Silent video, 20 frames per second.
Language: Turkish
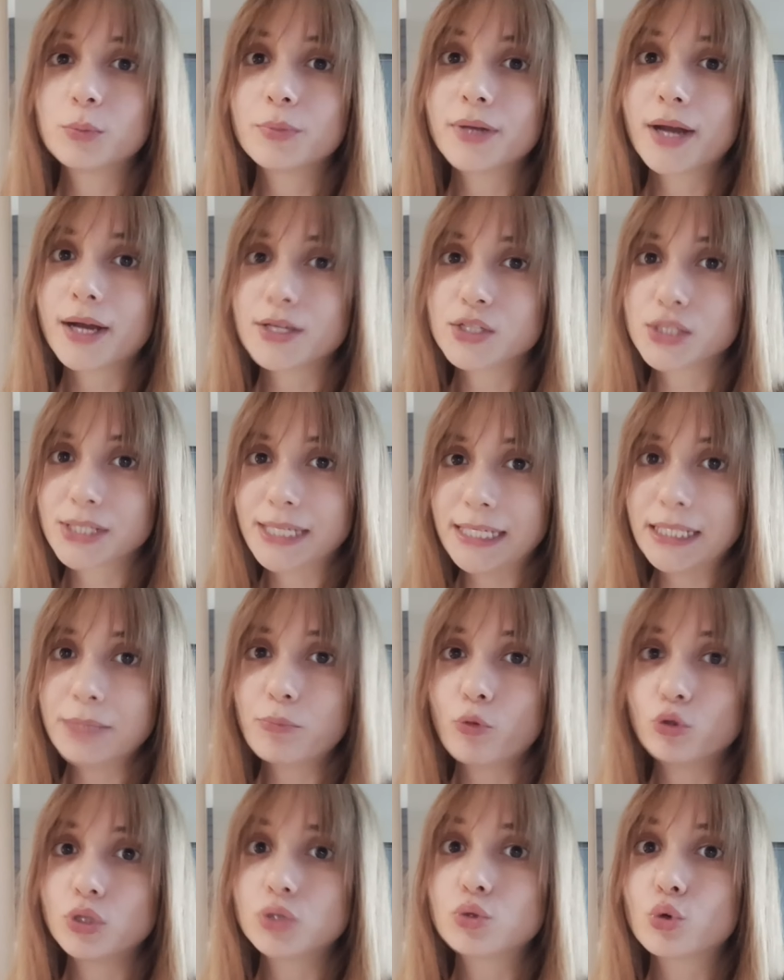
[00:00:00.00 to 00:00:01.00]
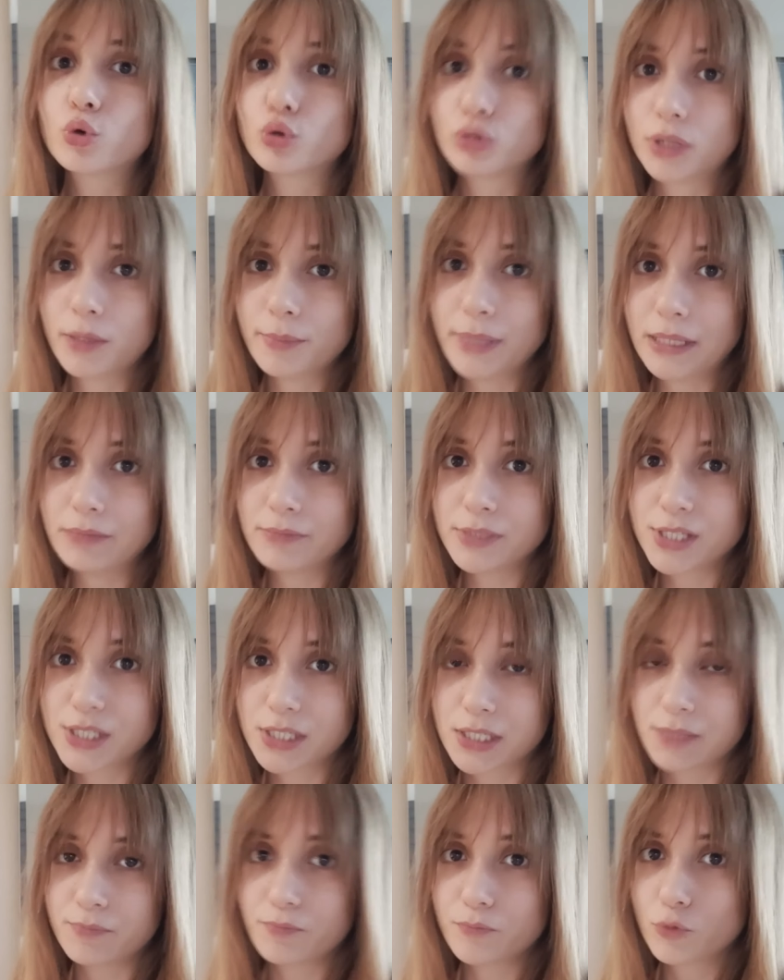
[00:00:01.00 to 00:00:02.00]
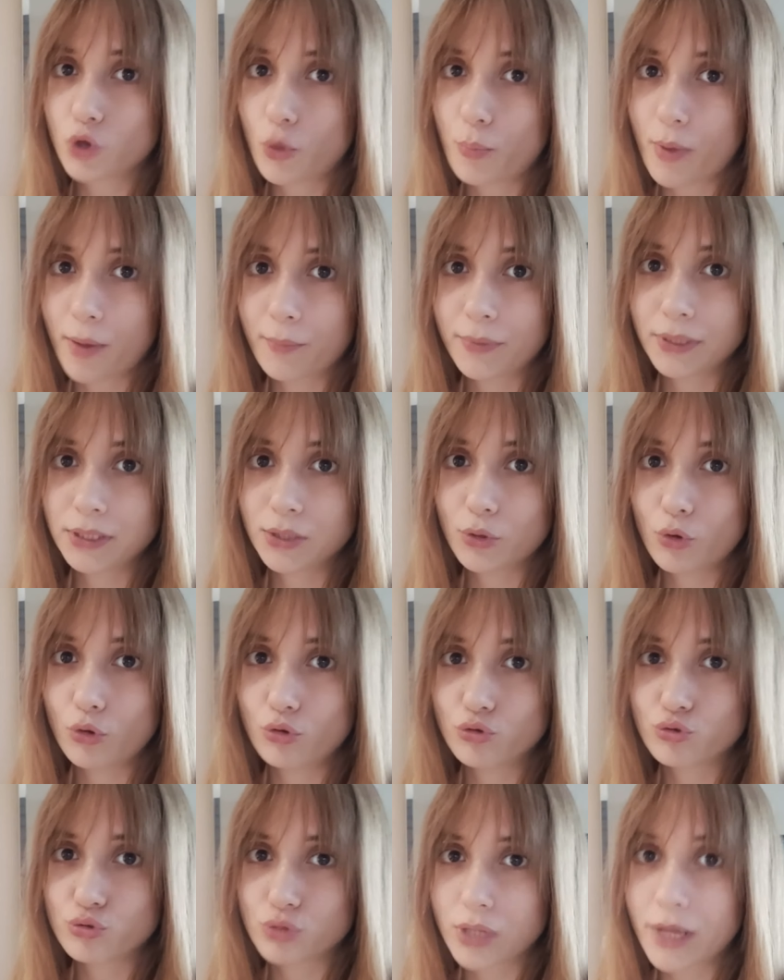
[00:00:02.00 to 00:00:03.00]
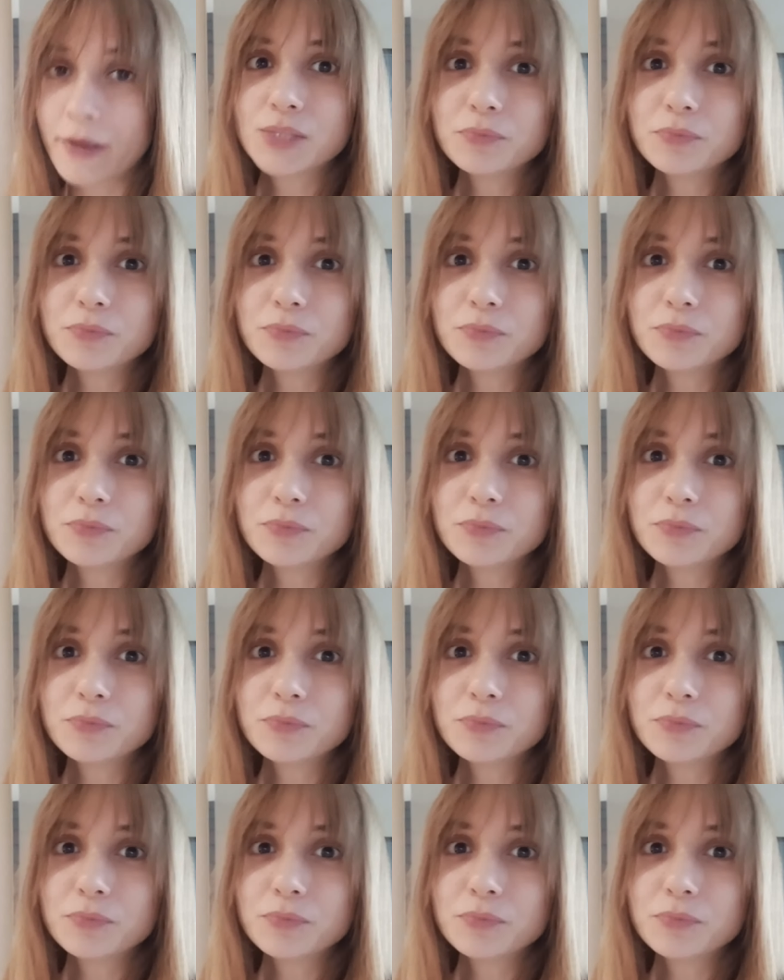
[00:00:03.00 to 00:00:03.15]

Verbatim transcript: birazcık yenip ona dokunabilmiştim köpek balığı ölüsüne.